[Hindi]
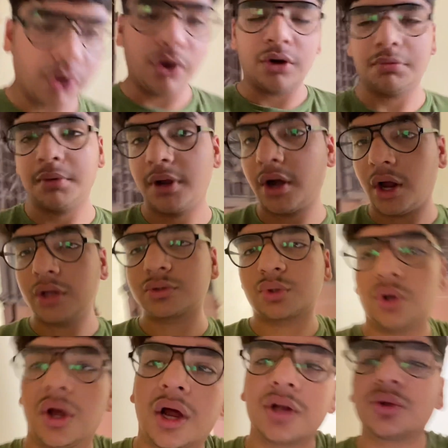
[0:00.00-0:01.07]
और मैं रात
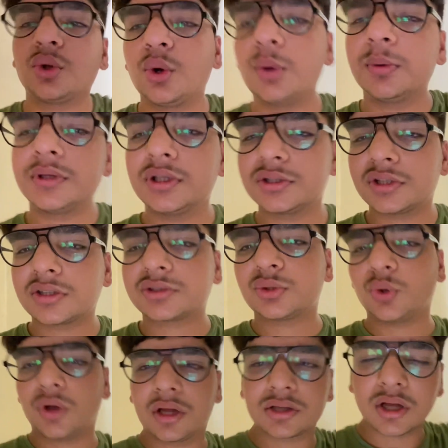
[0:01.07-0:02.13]
को यार दो बजे तक
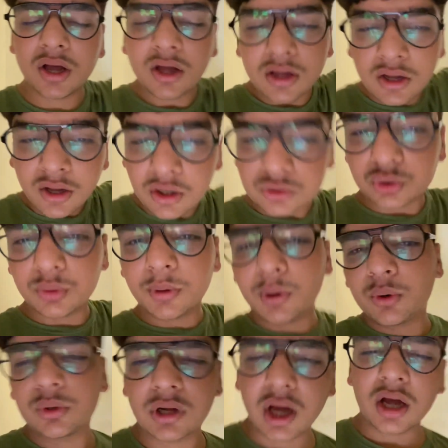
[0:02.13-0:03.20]
सोया था
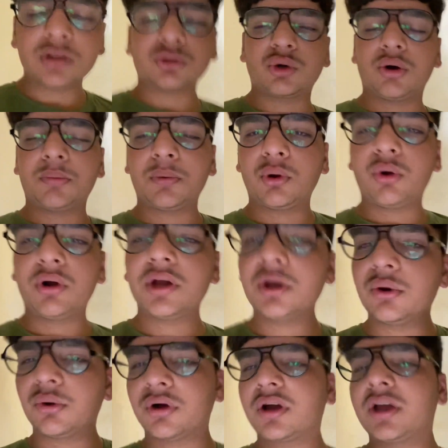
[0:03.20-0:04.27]
सुबह उठा तो
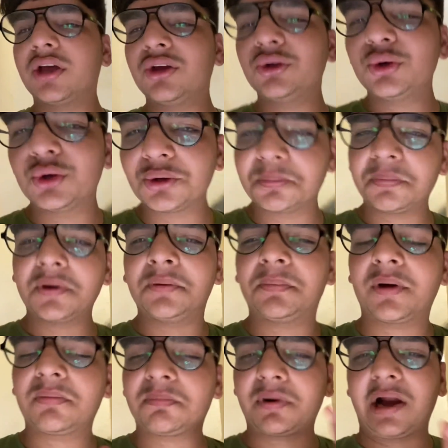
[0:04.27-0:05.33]
अपलोडिंग हो गई है यूट्यूब पे
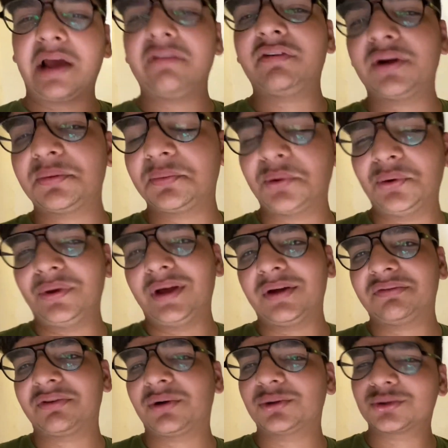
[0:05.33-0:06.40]
पर प्राइवेट में हो गया
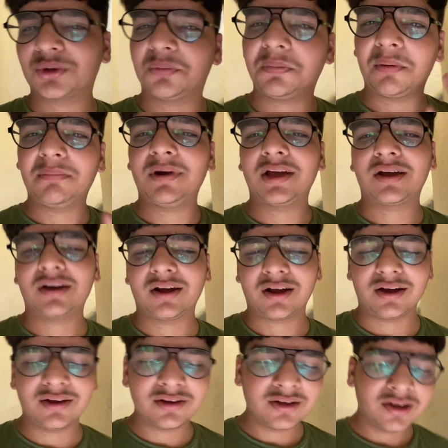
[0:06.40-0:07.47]
फिर उसको पब्लिक
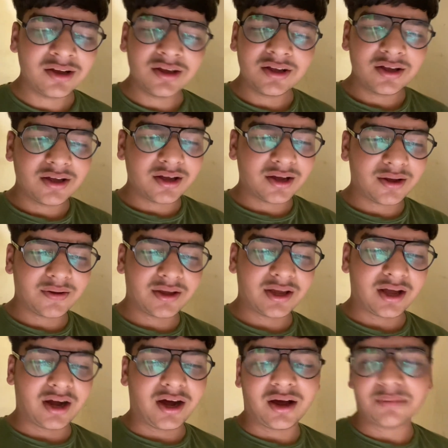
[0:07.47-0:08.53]
करा अरे
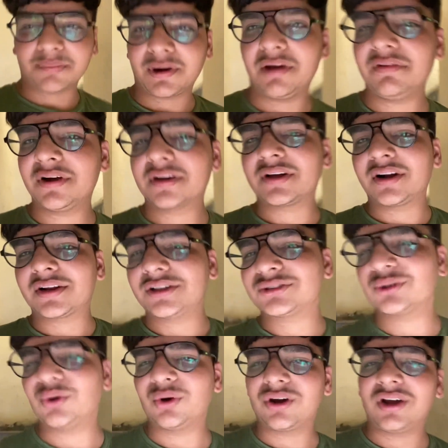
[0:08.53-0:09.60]
यार प्राइवेट करके
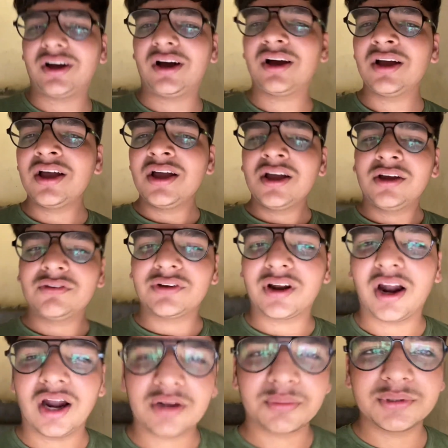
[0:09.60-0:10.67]
सो गया
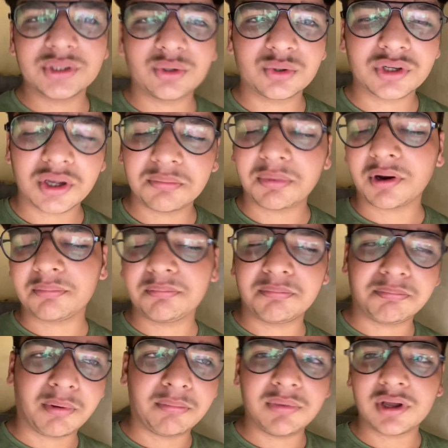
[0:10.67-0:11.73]
फिर आठ बजे उठ के पर
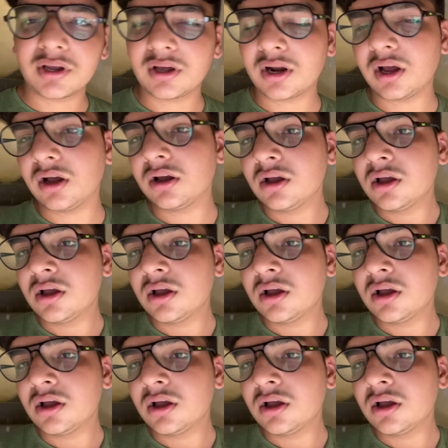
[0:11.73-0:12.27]
पब्लिक करा